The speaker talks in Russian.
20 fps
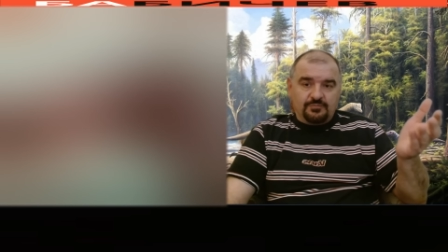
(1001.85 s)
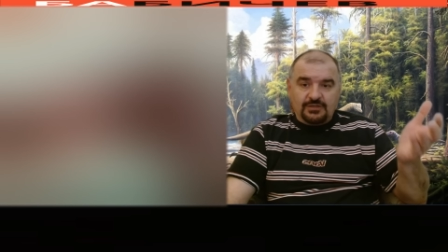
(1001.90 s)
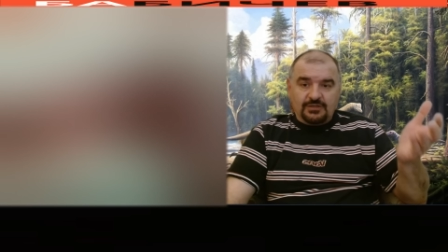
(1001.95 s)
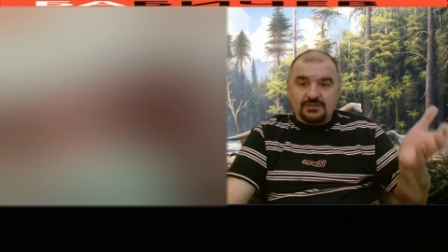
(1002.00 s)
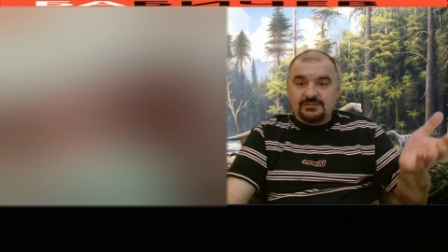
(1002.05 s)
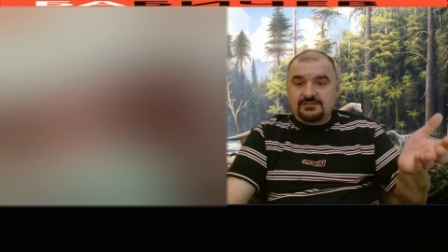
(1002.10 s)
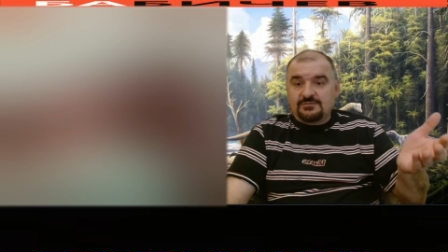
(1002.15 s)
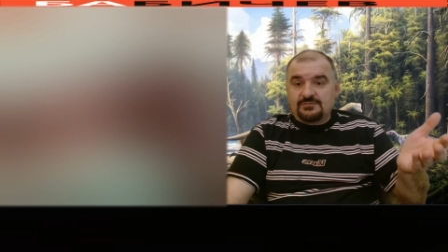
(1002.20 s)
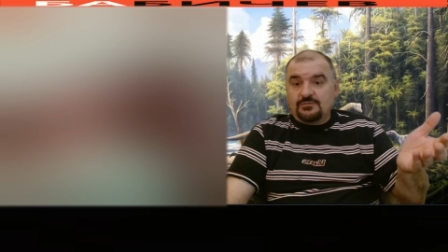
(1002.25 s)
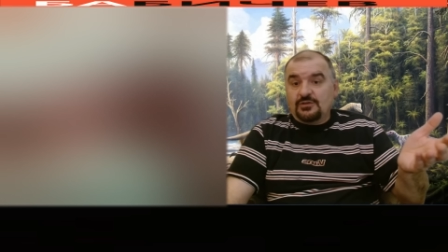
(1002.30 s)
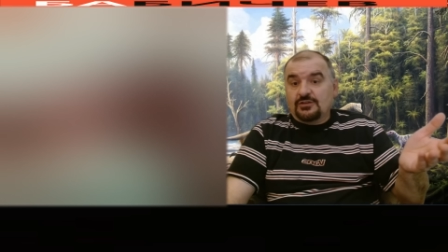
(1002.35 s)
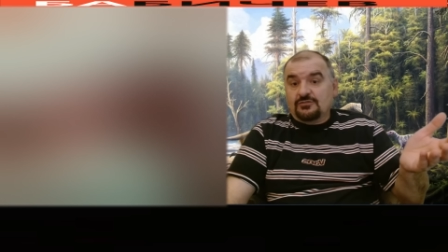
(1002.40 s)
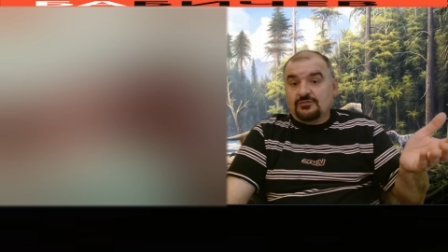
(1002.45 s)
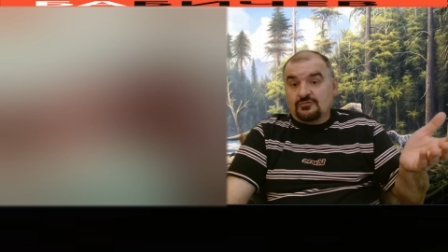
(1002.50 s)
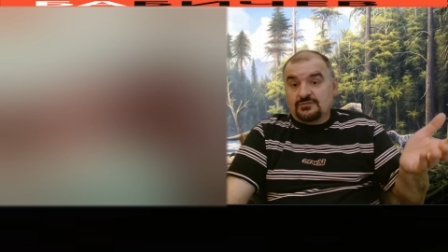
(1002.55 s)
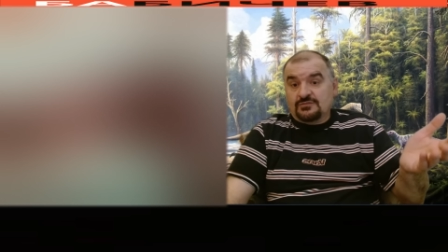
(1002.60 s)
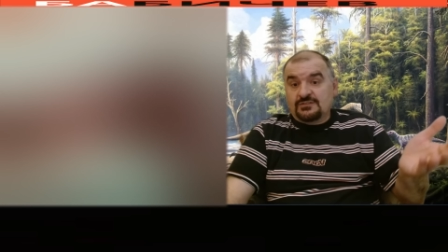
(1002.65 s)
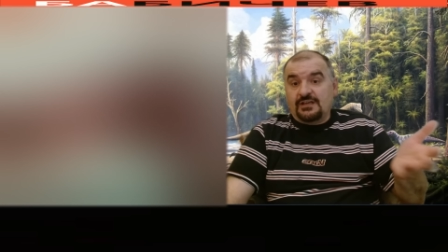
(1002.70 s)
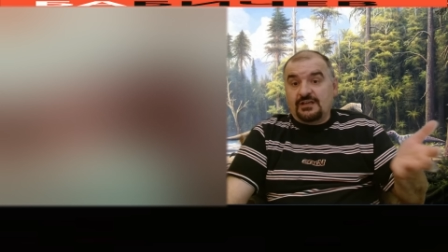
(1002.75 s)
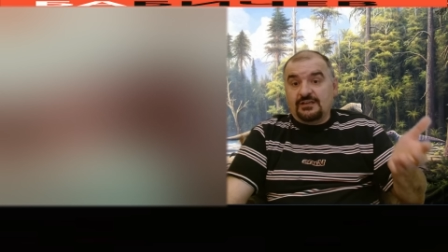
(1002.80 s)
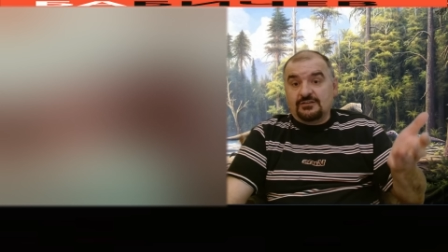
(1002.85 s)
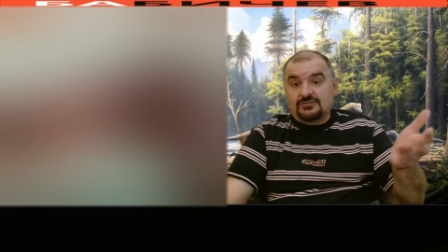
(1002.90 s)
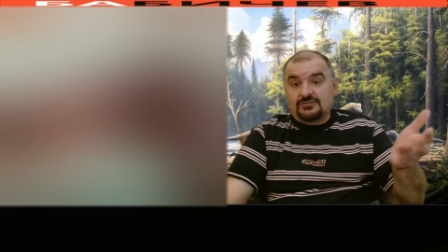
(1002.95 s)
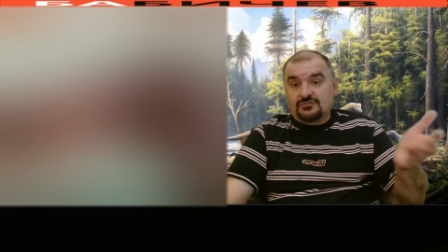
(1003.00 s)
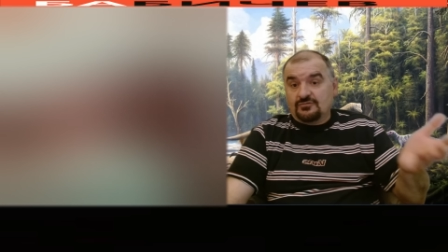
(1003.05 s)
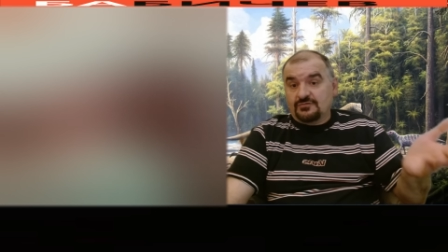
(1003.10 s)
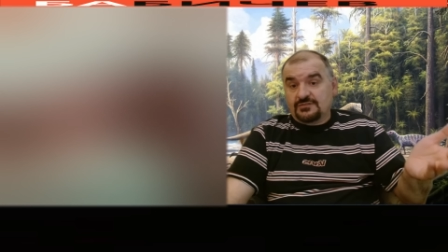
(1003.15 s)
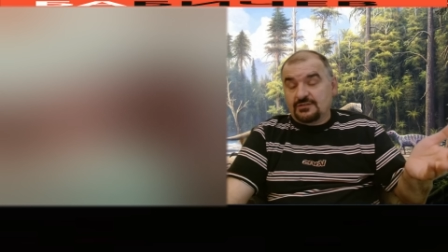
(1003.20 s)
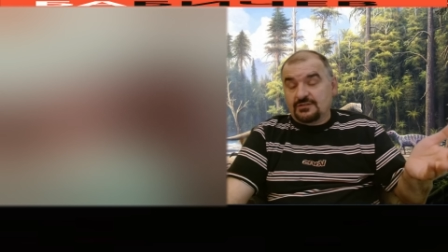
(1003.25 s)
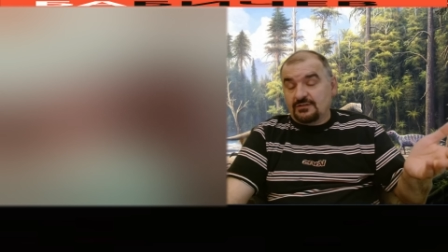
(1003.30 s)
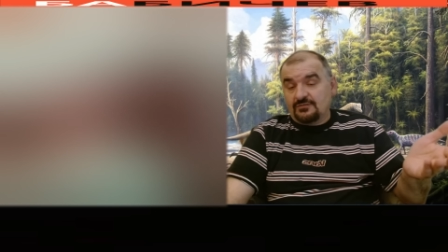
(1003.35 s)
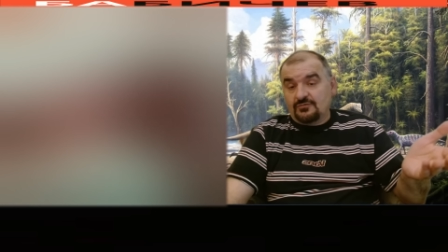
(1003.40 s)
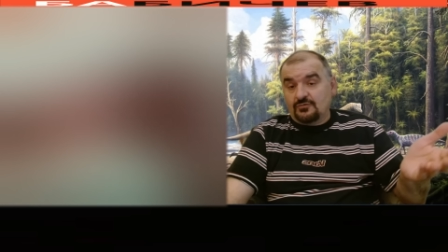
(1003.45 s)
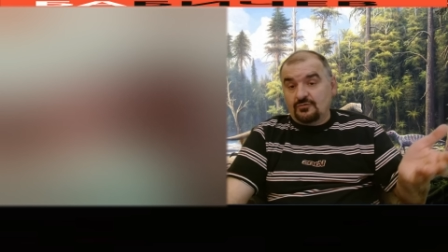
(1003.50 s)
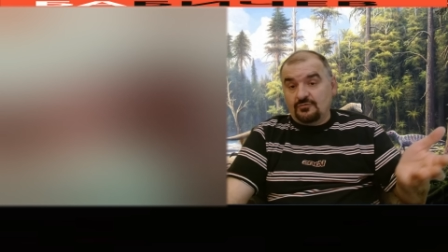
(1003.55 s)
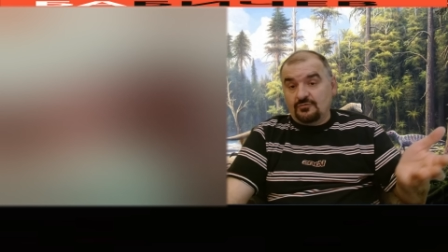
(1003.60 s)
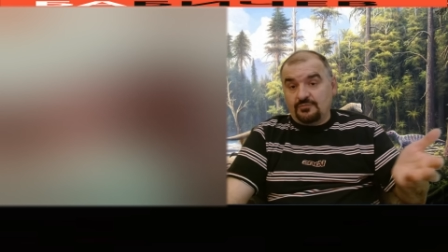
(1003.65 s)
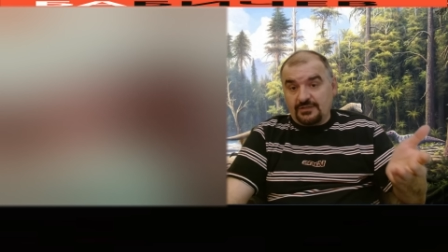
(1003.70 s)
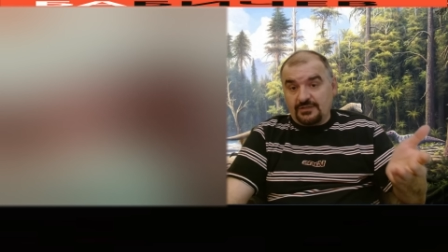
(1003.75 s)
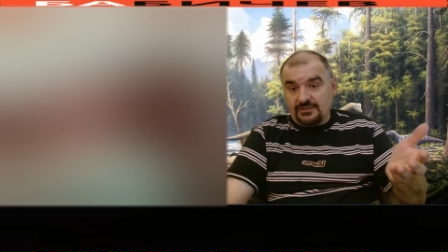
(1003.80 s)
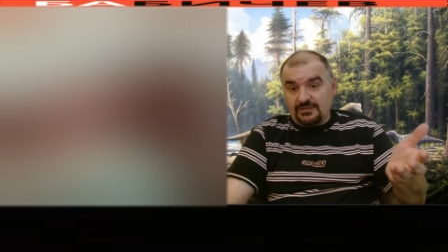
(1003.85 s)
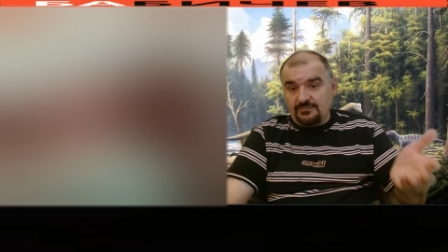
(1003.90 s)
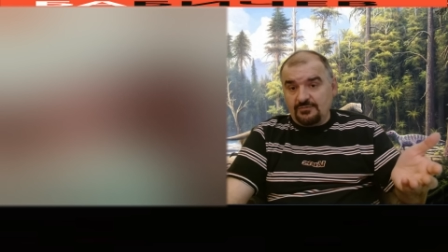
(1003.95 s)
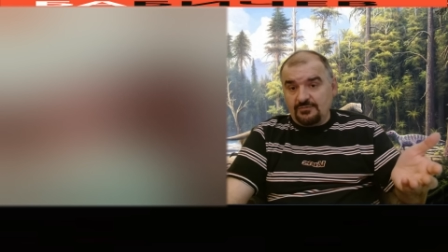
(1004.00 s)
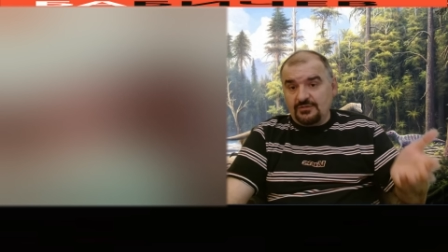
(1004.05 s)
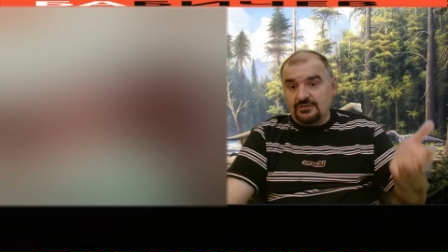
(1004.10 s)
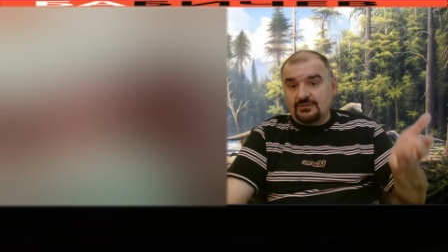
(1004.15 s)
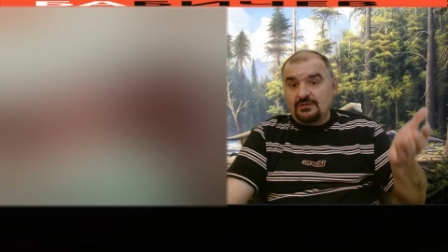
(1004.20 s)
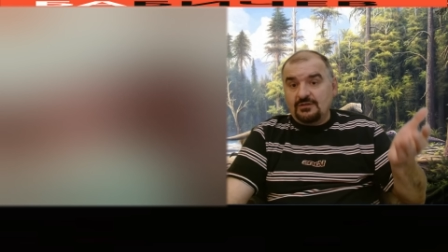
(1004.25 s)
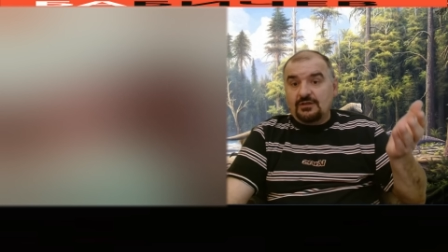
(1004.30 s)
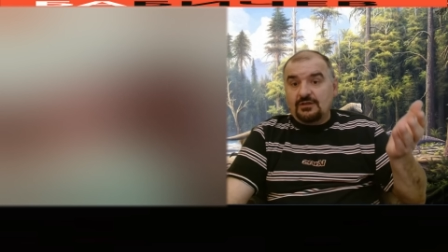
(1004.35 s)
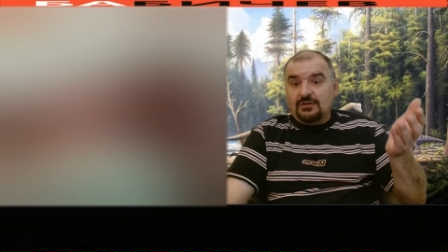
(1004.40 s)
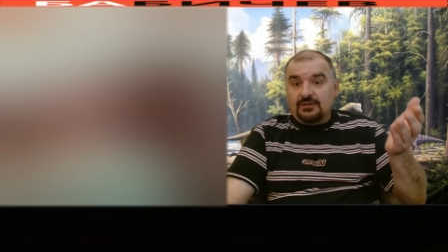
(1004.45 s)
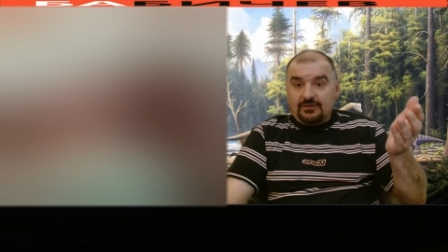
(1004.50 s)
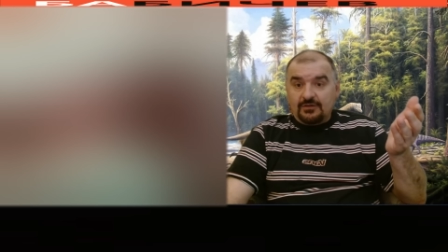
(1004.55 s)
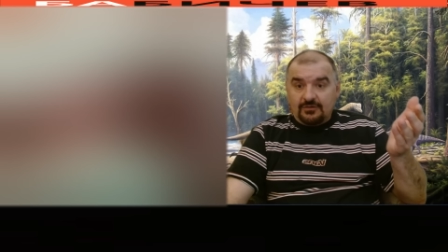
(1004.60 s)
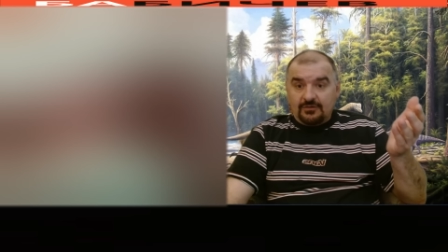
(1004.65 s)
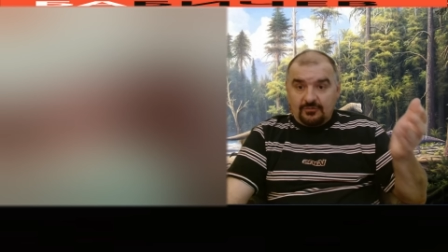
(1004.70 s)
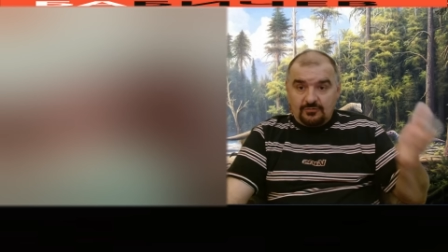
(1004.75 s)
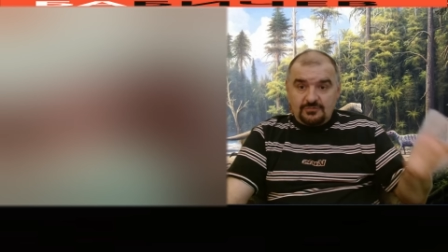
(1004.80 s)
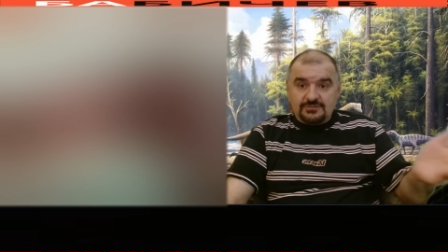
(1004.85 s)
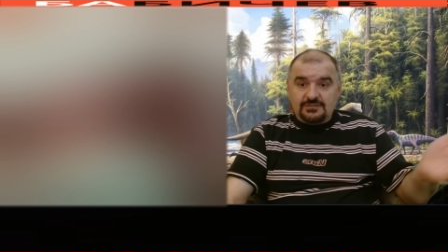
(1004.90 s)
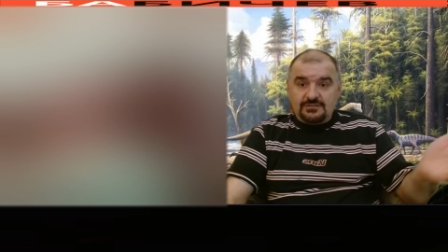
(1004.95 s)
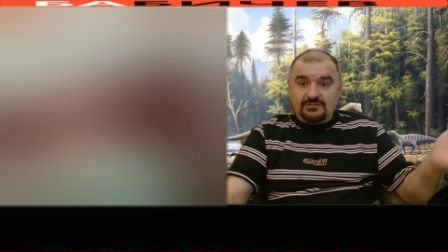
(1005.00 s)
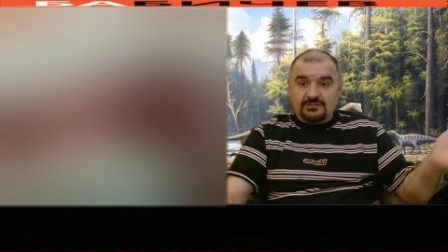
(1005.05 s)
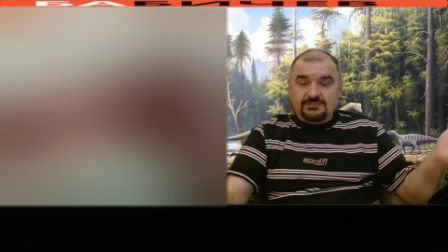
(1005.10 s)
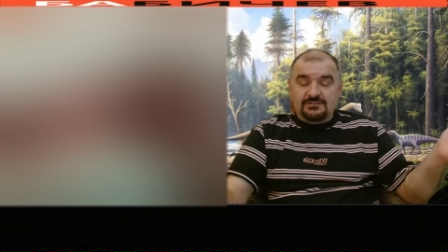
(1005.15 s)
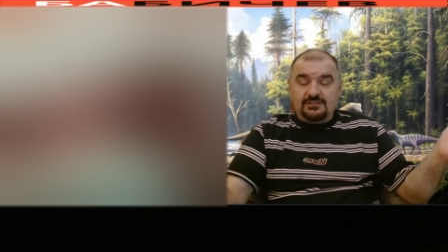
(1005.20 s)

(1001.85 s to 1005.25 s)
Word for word: перед смертью, зная, что все равно он погибнет, он сказал угу.